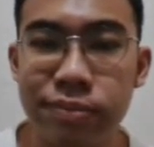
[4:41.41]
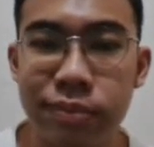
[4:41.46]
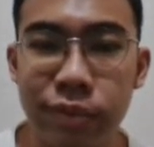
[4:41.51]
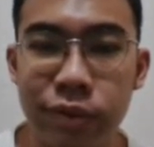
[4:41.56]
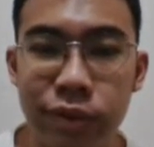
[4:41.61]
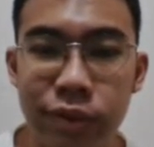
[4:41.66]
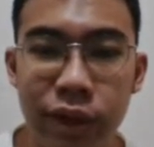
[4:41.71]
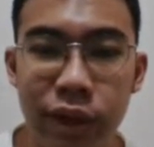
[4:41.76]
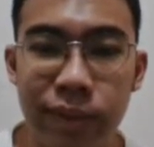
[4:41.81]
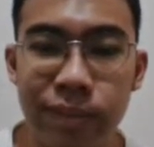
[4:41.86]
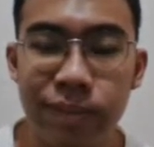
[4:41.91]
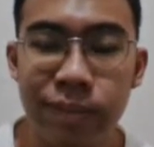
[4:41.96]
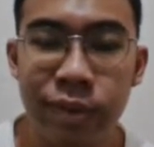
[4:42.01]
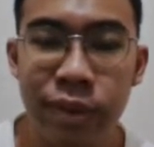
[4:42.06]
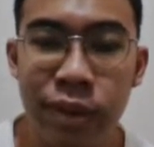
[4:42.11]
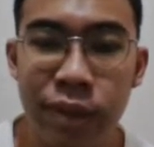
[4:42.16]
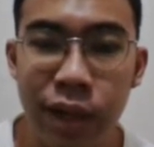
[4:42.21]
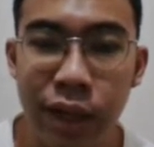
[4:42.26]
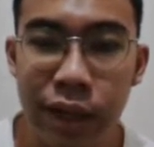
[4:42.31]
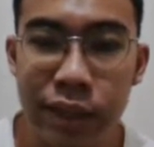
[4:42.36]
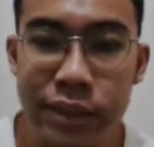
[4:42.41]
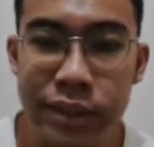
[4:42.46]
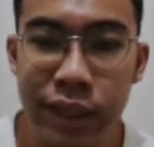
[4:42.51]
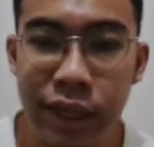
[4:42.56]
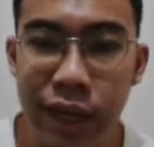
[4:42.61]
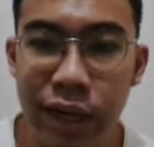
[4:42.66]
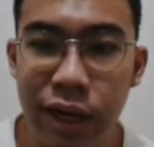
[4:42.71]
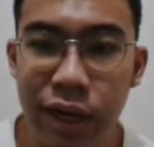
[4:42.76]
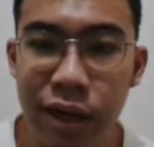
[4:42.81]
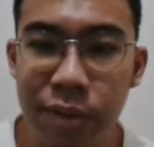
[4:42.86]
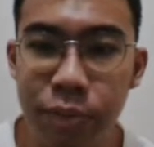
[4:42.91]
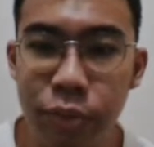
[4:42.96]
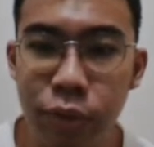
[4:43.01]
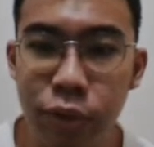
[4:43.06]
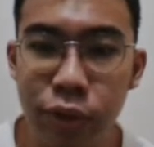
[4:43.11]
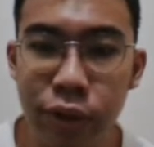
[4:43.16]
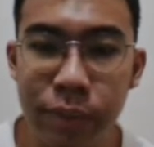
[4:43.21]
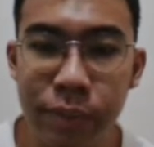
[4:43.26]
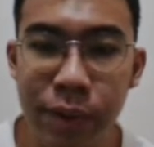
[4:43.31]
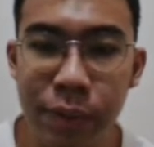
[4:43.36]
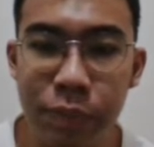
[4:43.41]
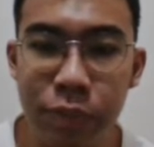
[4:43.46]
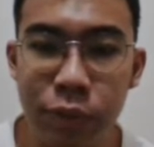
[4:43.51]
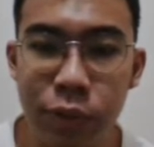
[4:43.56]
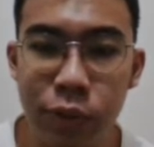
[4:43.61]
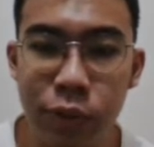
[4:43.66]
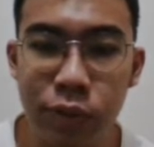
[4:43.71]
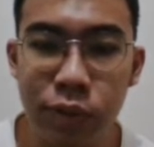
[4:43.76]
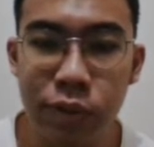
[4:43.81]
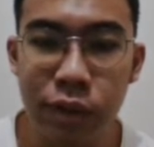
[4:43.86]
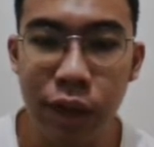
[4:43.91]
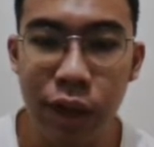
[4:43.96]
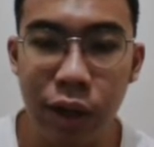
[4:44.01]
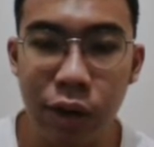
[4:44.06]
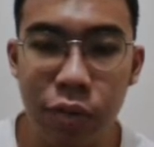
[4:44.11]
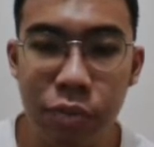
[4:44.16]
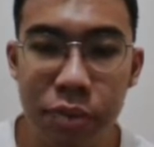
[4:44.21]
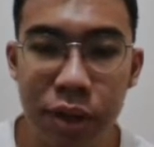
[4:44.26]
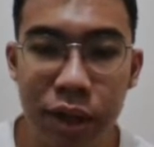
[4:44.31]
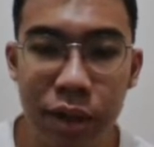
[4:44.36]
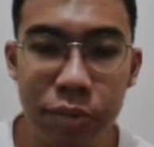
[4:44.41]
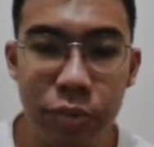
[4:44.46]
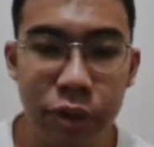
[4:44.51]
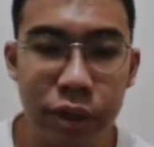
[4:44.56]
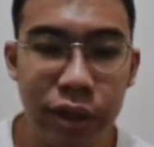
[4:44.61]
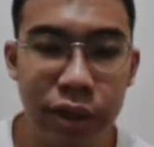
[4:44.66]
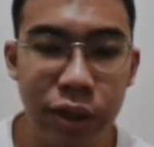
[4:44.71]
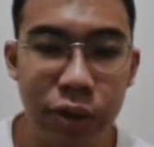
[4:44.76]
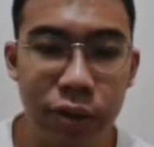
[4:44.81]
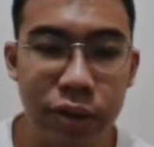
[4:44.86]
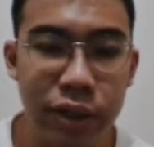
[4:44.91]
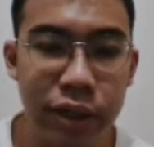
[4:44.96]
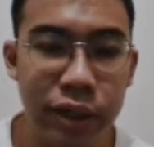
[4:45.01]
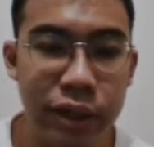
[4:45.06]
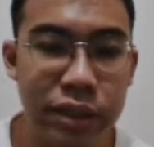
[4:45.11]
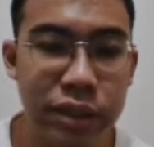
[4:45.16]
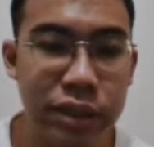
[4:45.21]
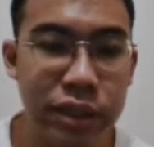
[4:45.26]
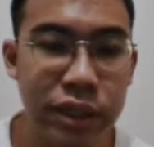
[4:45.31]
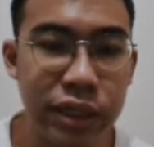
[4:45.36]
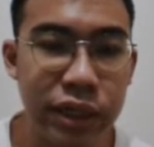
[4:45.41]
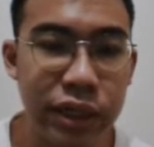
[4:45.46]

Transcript: Oke. Nah, di sini ada 60 50. Nah, aku bakal mungkin taruh di sini